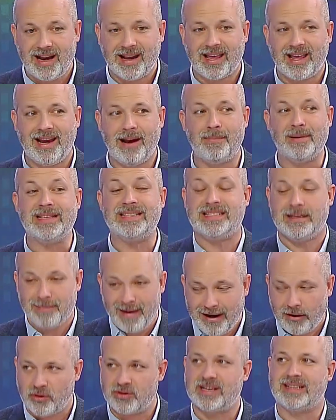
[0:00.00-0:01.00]
que, que la
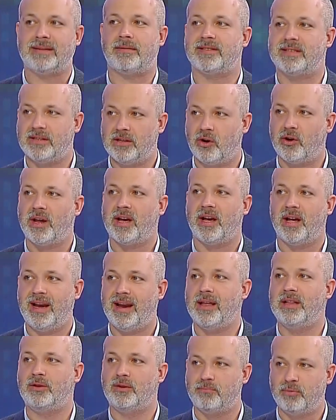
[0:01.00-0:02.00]
principal cosa que está pasando ahora es
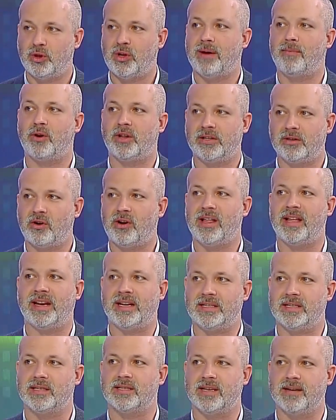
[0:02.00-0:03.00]
la disputa de poder dentro de la
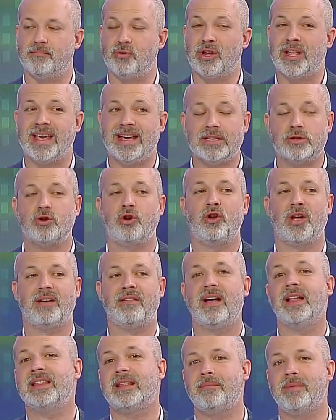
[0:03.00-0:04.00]
derecha, sí, porque eso es
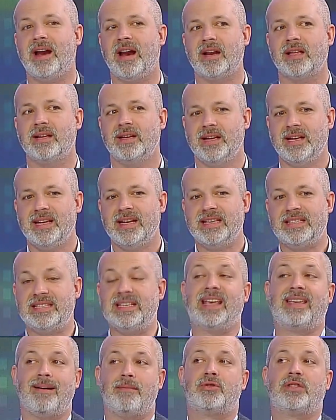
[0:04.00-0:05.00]
lo que va a determinar
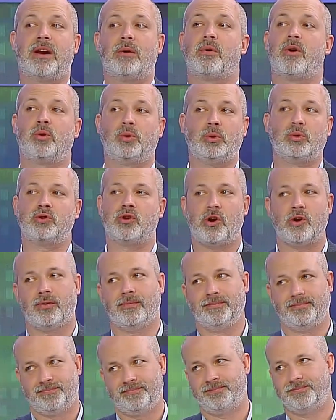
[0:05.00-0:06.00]
si es que vamos a tener una constitución o
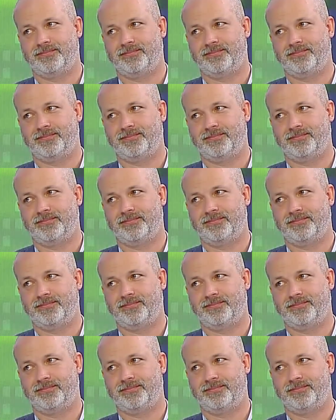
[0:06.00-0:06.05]
no.